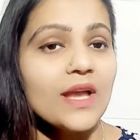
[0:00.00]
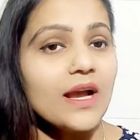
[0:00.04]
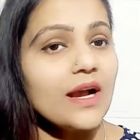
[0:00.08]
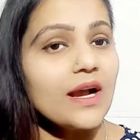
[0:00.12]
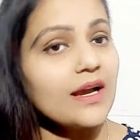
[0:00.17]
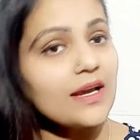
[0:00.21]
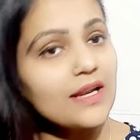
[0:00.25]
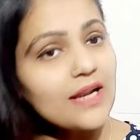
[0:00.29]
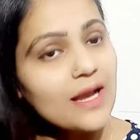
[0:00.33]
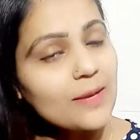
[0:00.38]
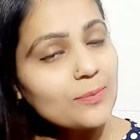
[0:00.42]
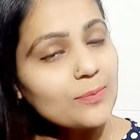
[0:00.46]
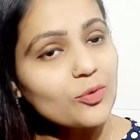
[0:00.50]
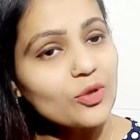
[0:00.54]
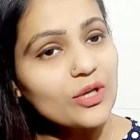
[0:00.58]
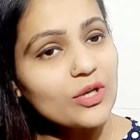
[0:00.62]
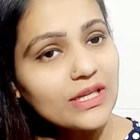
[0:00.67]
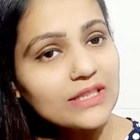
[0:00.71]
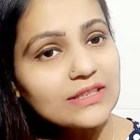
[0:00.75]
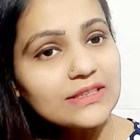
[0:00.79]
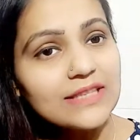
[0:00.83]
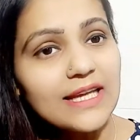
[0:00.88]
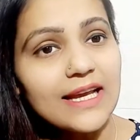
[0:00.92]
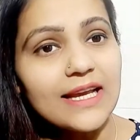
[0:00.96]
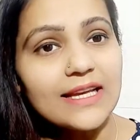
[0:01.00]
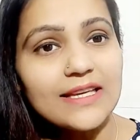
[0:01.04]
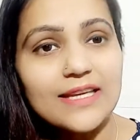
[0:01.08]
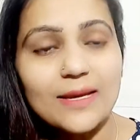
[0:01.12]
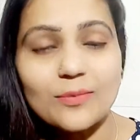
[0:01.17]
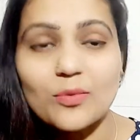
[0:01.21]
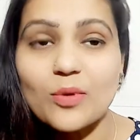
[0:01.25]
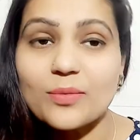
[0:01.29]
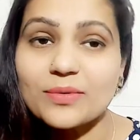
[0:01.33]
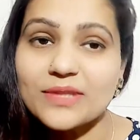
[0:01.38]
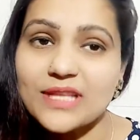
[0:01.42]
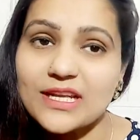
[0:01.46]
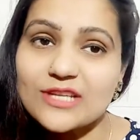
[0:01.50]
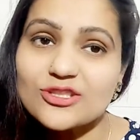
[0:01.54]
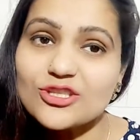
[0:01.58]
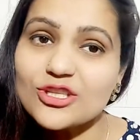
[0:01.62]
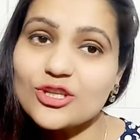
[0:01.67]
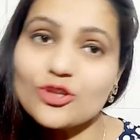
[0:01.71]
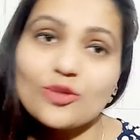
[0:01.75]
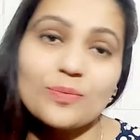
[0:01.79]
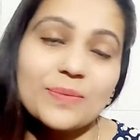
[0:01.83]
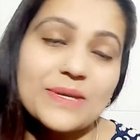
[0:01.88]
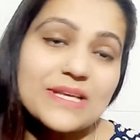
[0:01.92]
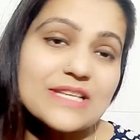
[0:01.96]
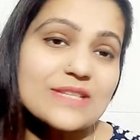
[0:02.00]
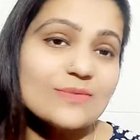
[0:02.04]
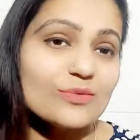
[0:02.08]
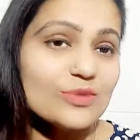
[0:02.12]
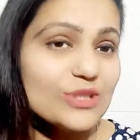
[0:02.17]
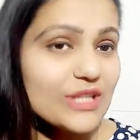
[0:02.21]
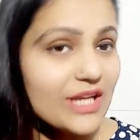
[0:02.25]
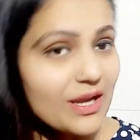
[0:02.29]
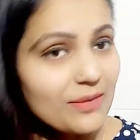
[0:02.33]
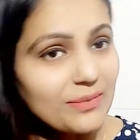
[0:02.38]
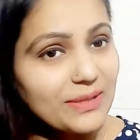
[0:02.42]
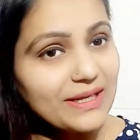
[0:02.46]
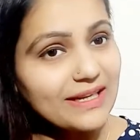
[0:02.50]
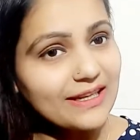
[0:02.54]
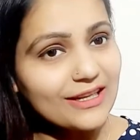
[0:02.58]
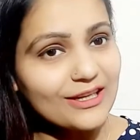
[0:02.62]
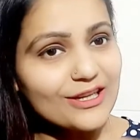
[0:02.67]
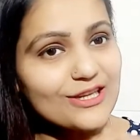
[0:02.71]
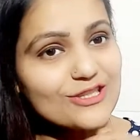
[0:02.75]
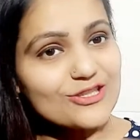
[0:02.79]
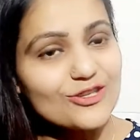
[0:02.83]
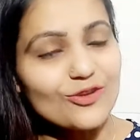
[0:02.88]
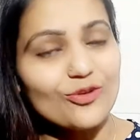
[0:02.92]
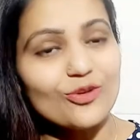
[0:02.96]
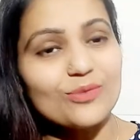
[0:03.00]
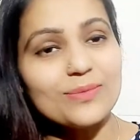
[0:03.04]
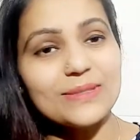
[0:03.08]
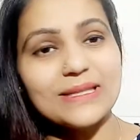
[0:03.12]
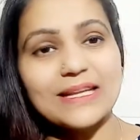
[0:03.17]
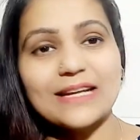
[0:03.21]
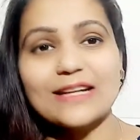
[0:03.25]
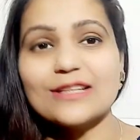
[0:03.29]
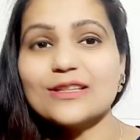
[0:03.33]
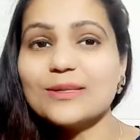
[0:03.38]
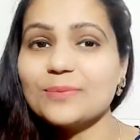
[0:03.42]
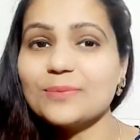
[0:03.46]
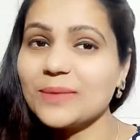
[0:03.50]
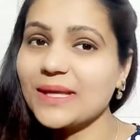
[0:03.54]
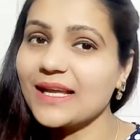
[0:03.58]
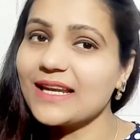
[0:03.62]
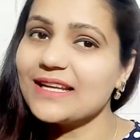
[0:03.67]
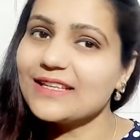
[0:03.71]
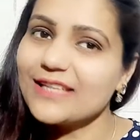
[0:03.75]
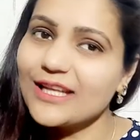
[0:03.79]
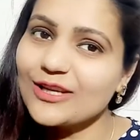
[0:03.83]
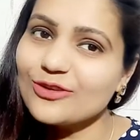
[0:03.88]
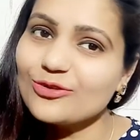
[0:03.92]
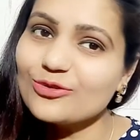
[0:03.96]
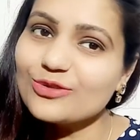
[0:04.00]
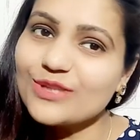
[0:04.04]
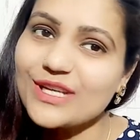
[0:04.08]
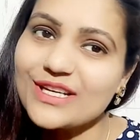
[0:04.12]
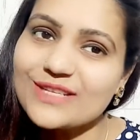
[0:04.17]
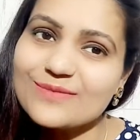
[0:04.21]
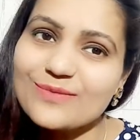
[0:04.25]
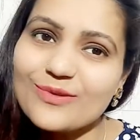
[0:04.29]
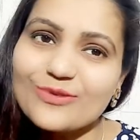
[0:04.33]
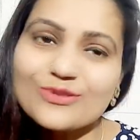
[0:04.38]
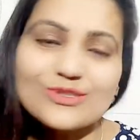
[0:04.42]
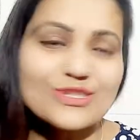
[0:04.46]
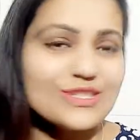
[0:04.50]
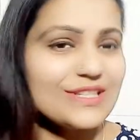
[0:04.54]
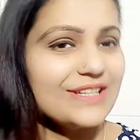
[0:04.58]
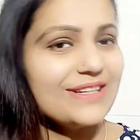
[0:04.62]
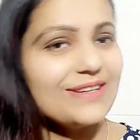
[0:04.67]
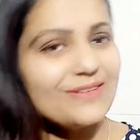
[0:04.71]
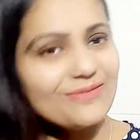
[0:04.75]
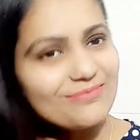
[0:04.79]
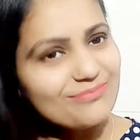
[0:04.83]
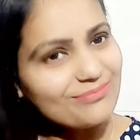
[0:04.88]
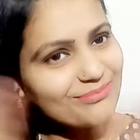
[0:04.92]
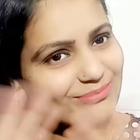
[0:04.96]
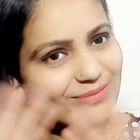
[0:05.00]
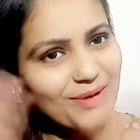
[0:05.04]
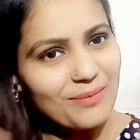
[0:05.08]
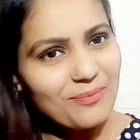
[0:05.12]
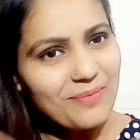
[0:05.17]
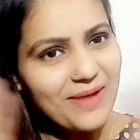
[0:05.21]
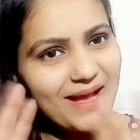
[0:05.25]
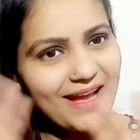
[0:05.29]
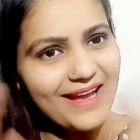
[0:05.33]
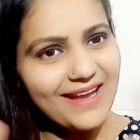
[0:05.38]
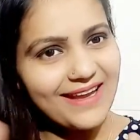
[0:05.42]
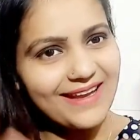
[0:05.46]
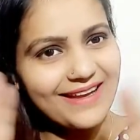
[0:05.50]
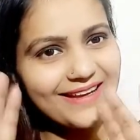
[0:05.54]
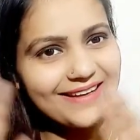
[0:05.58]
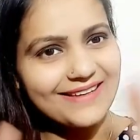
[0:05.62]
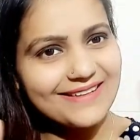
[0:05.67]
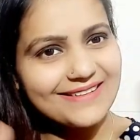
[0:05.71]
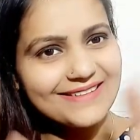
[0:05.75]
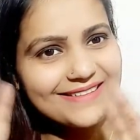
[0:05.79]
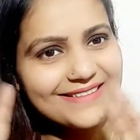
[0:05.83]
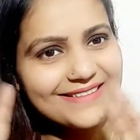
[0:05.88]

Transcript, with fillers: अगर आपको लगता है कि आपको बताना चाहिए तो प्लीज़ मुझे कमेंट करके जरूर बताना तब तक लिए थैंक यू थैंक्स फॉर वॉचिंग बाय